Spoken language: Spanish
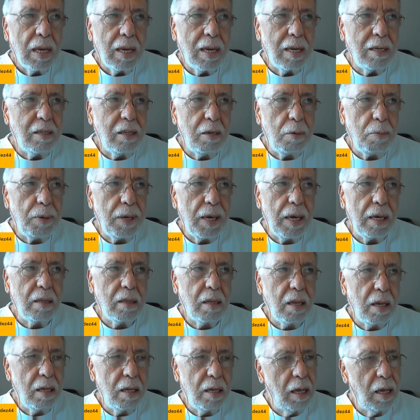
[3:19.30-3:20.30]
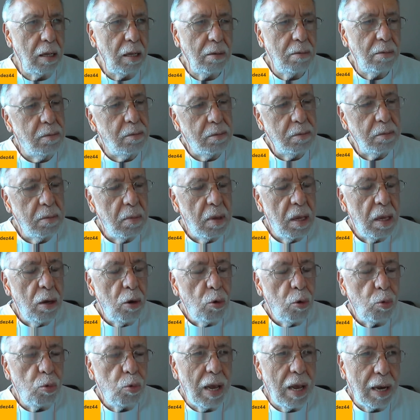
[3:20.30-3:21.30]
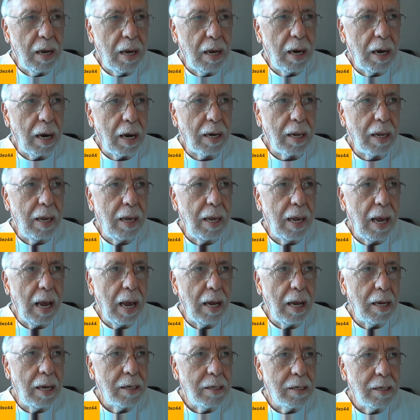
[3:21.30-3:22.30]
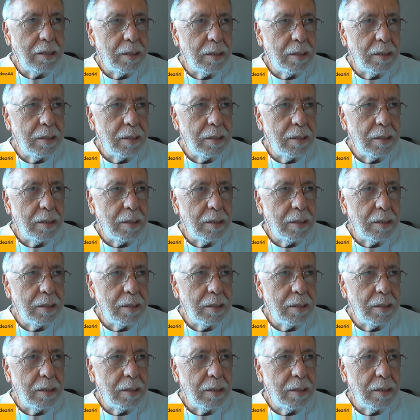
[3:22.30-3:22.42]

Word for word: que si bien tienen una jerarquía